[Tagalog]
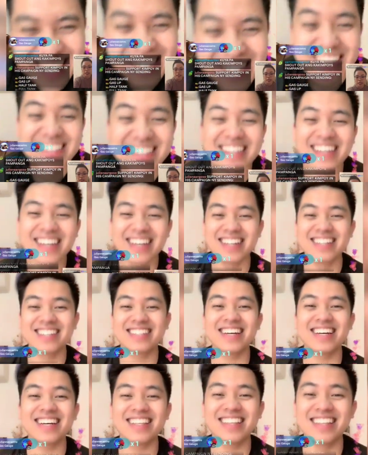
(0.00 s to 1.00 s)
Isa,
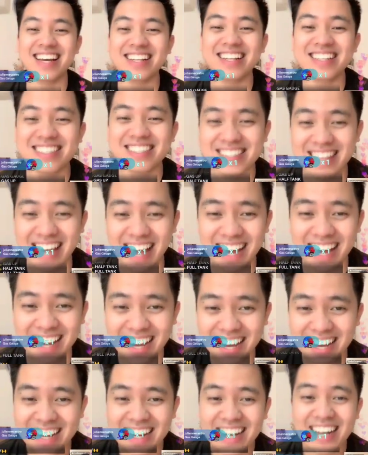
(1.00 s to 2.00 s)
that, that,
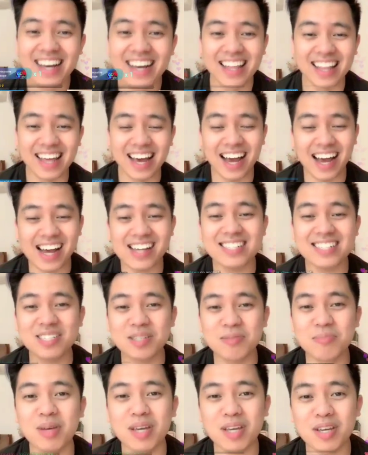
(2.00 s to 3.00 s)
that has to be
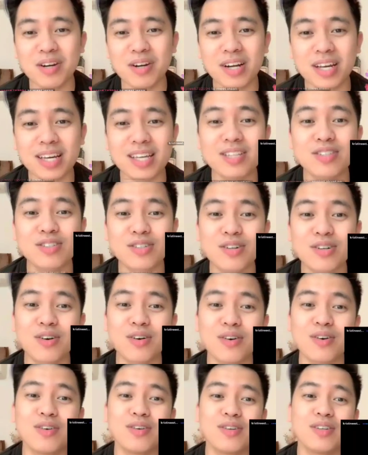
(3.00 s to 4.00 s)
your intro
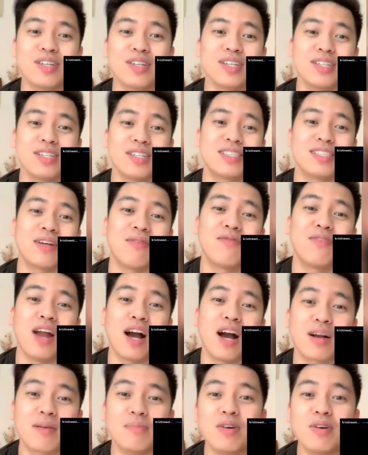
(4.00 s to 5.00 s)
sa vlog
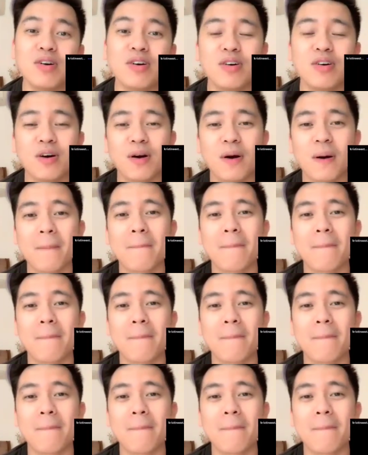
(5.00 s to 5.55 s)
mo. Ah!